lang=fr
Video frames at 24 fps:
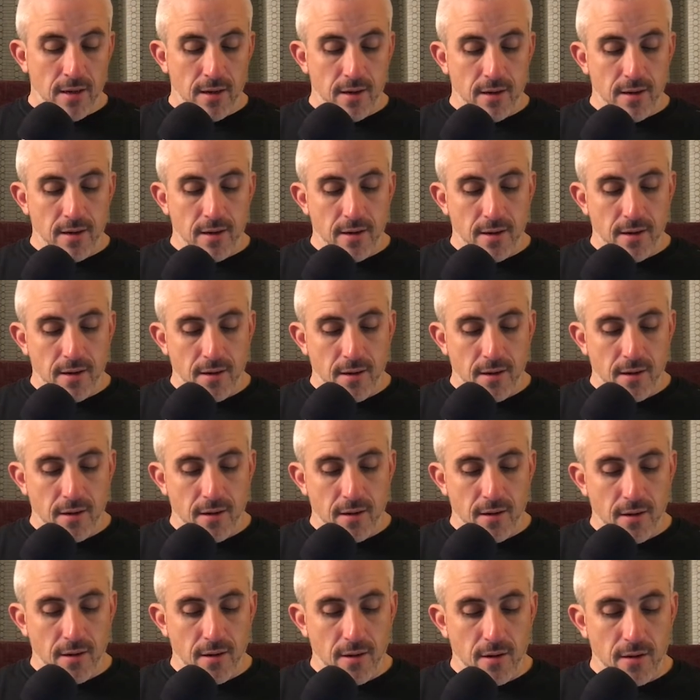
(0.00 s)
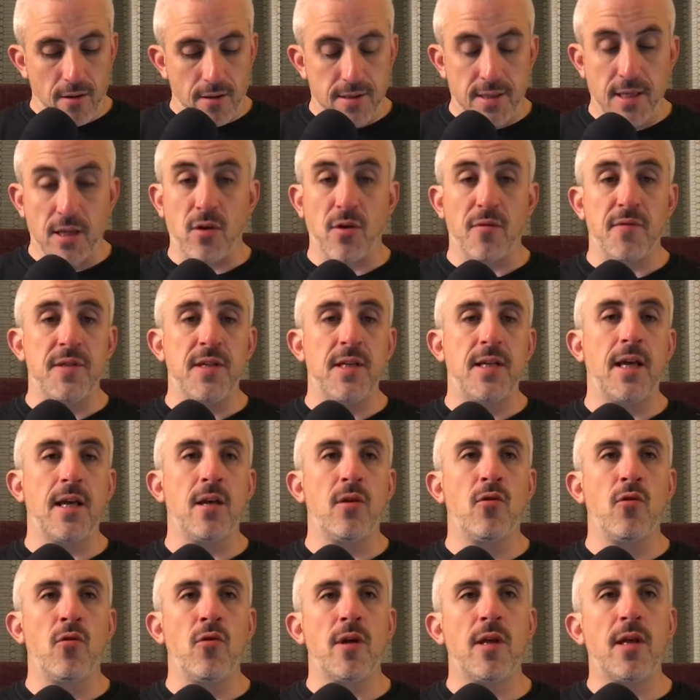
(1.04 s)
Euh, State of
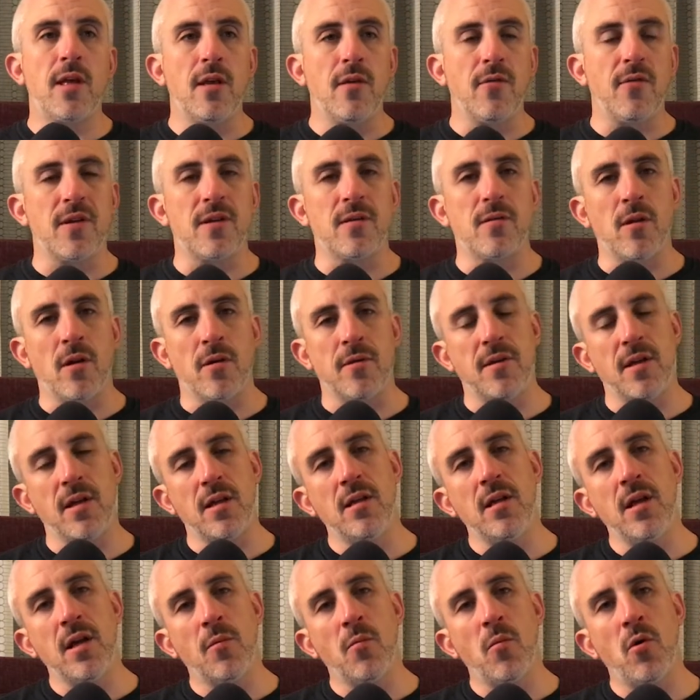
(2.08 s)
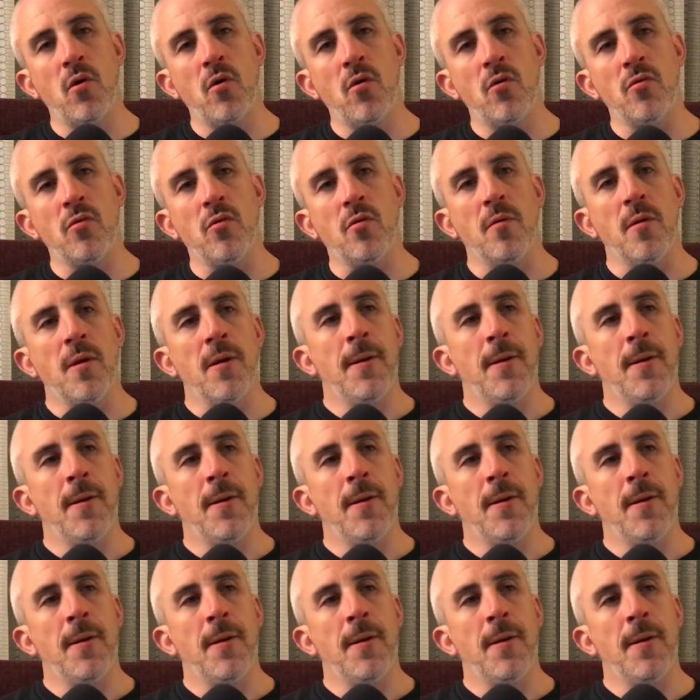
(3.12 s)
Decay 2, qui techniquement